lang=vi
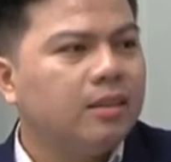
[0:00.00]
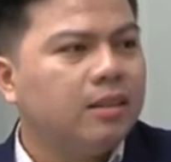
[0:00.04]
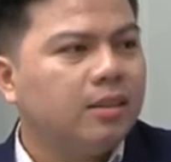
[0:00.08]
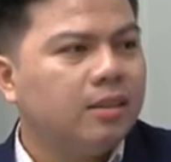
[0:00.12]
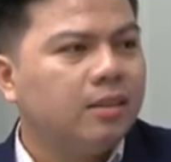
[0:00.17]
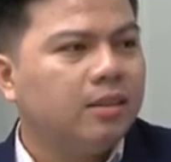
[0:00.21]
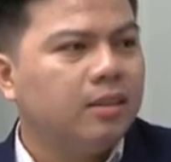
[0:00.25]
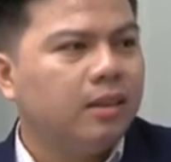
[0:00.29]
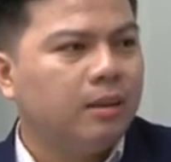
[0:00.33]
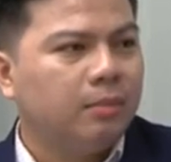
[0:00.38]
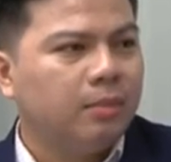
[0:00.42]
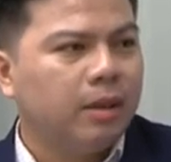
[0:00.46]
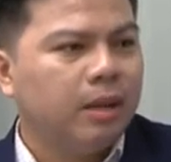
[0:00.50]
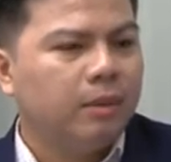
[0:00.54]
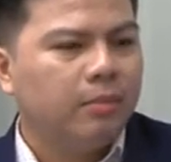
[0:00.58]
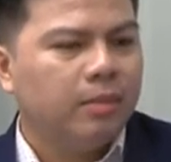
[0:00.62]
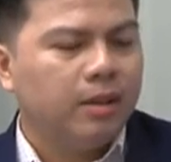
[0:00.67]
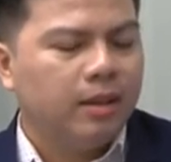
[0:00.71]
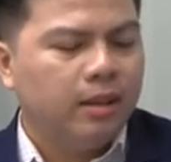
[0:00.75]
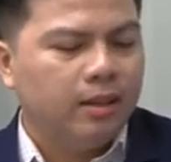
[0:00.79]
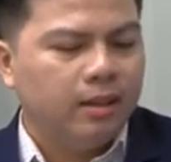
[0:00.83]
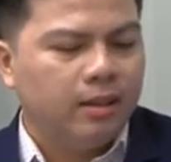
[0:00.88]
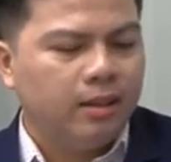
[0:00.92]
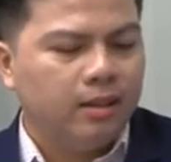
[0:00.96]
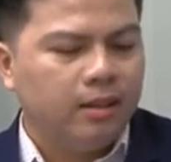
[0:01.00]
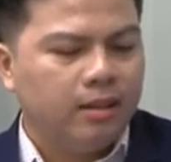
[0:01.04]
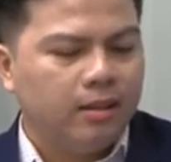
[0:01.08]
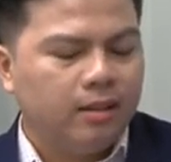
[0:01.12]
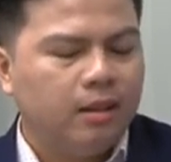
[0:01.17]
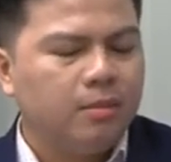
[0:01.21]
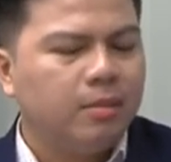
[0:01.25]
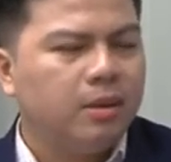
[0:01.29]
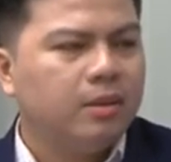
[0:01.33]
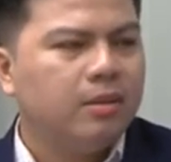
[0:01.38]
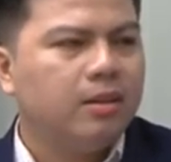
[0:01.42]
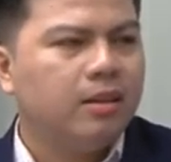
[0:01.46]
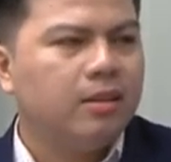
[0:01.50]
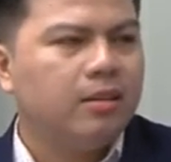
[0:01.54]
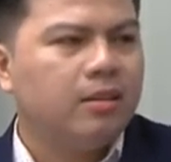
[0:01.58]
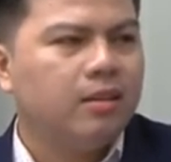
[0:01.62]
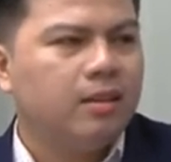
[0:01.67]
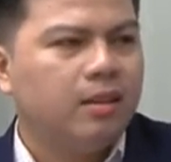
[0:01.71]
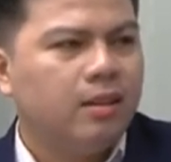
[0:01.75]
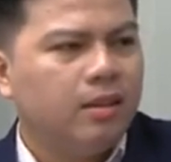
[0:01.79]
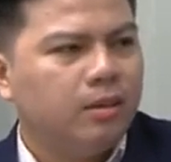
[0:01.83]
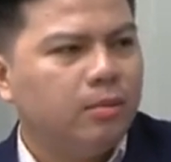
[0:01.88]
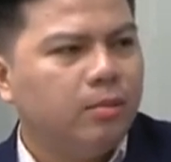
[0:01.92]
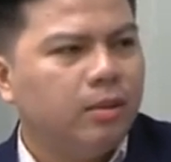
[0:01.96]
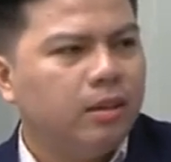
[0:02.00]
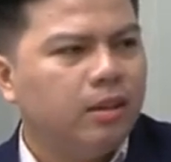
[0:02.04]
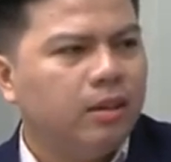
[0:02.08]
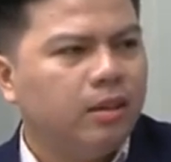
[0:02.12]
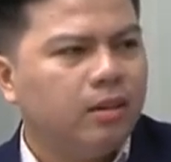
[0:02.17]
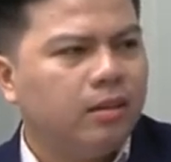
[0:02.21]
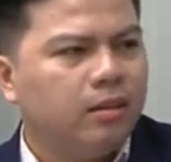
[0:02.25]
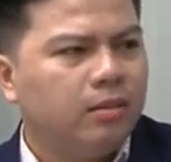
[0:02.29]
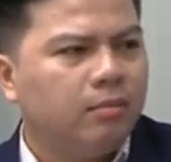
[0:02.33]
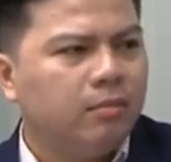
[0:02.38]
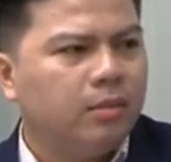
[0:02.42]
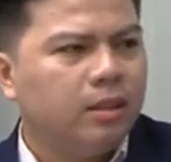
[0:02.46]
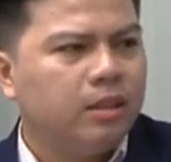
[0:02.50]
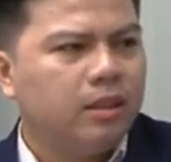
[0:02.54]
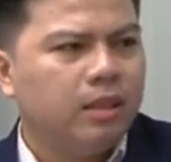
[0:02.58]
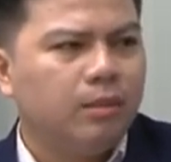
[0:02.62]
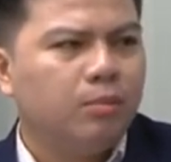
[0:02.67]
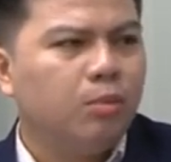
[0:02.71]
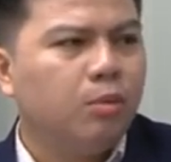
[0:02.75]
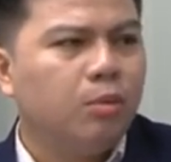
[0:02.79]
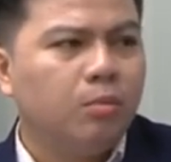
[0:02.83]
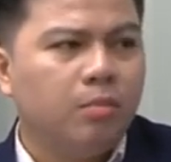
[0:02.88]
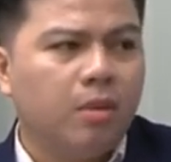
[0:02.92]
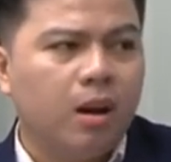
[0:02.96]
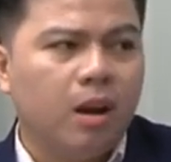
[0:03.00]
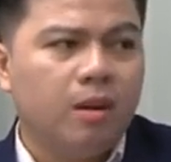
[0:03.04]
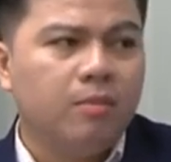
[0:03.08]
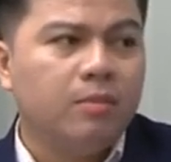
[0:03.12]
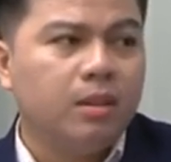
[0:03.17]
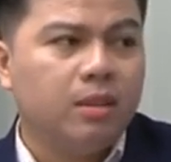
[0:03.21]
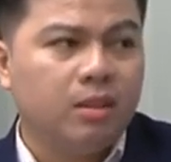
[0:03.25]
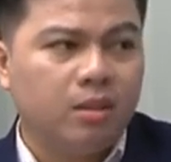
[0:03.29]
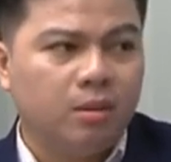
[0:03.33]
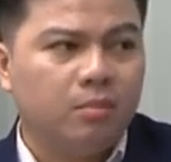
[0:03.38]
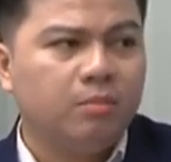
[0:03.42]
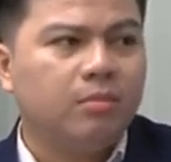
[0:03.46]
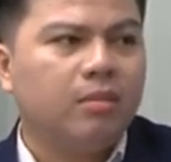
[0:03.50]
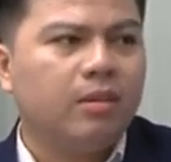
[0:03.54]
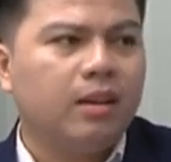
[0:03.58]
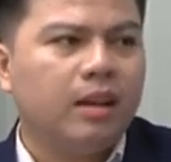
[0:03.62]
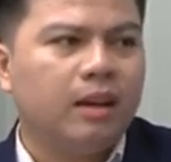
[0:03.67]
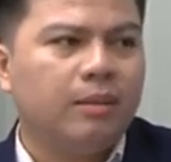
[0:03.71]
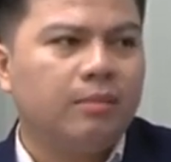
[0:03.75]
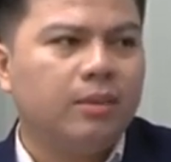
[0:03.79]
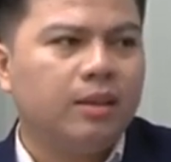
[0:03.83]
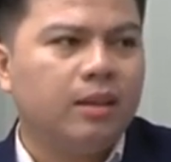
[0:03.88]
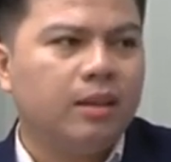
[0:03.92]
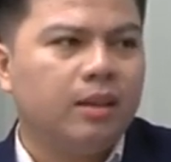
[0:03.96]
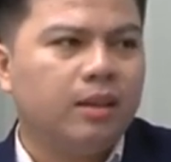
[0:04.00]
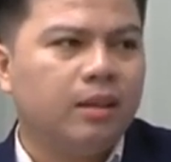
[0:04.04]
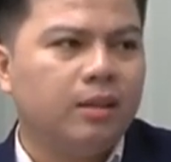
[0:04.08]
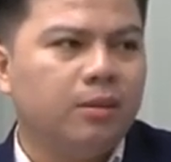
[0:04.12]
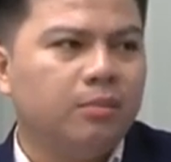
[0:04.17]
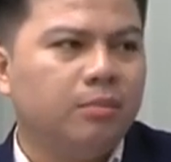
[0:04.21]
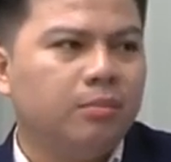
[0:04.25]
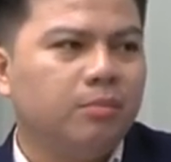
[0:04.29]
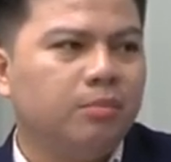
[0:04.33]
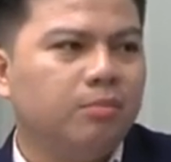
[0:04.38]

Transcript: trên con đường lập nghiệp thì có bao giờ chị đã quyết định mình sẽ buông bỏ mình không làm nữa hay không?